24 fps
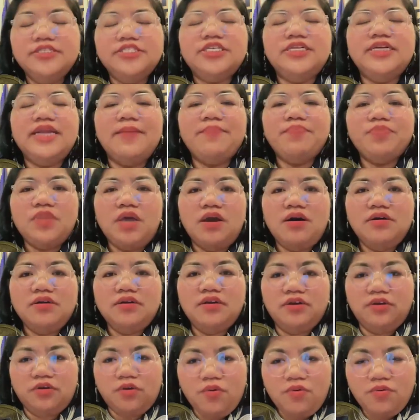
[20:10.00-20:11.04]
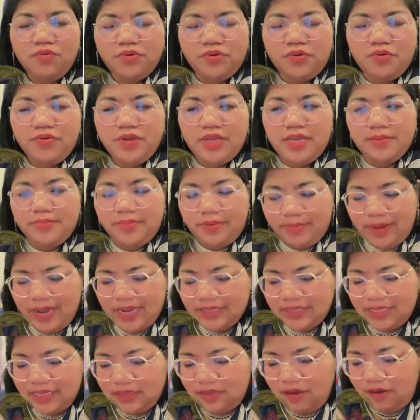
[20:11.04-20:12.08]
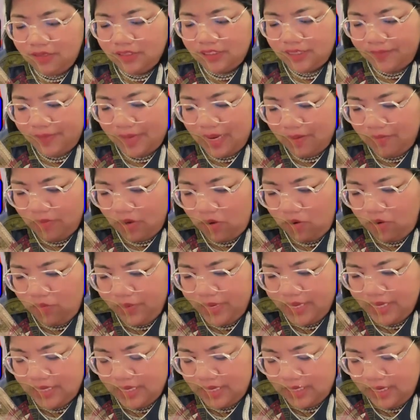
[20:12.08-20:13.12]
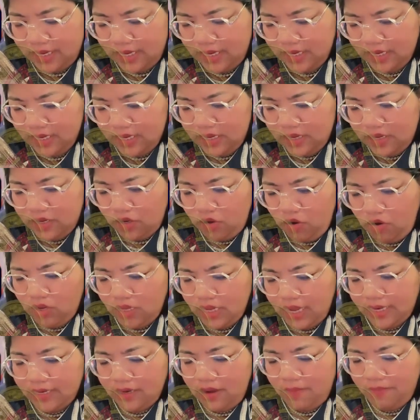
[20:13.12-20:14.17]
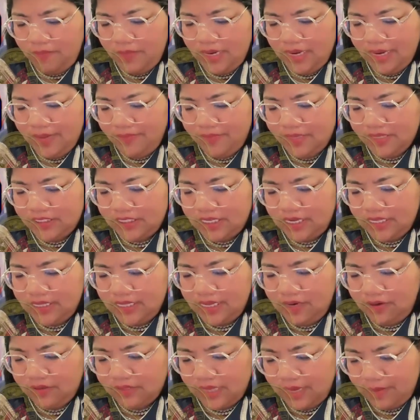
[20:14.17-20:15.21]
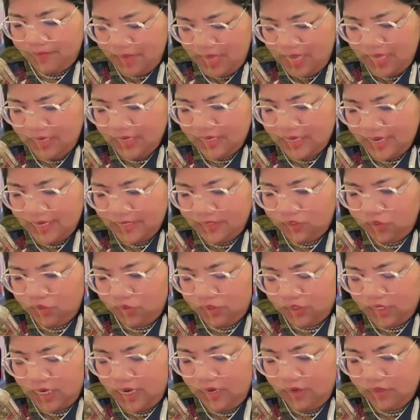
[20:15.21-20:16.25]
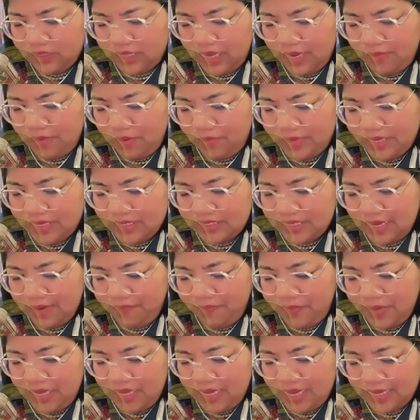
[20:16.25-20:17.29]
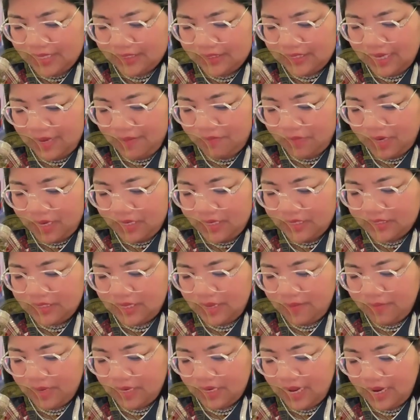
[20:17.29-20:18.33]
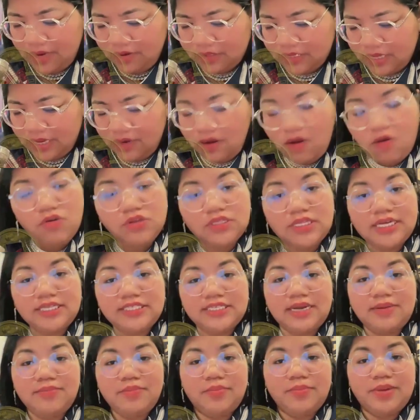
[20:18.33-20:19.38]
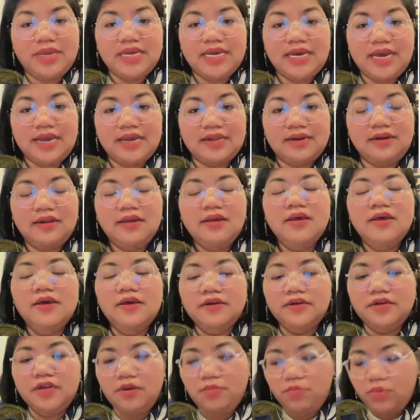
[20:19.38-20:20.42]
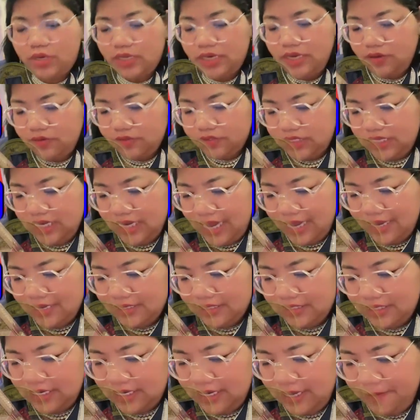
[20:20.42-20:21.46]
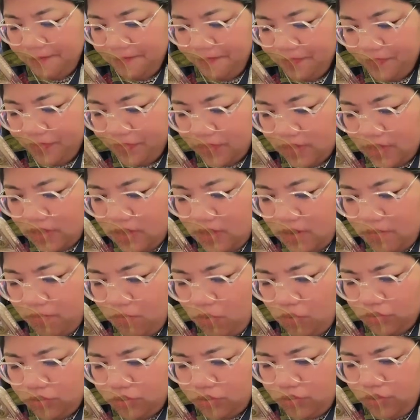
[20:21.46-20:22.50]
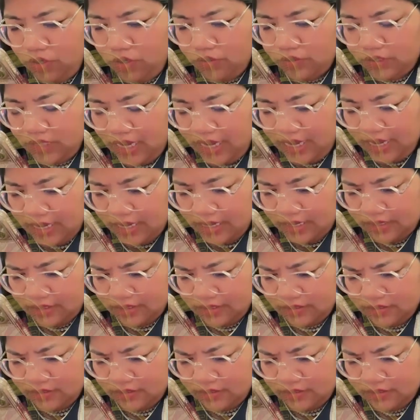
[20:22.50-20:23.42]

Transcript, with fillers: cho em thon đường rung rung hiểm của bạn tay thon chặt vào làm lộ bình chạy đấy tôi khẽ đậm mình điệp mình chạy tên là ta miên chạy xuống đây là ta mà mình sang pi kha sang bởi để xây mấy tay là ta lỗ tay chạy mà mình kháng nơi một cái điều xì lành chạy đấy bông xuống là ta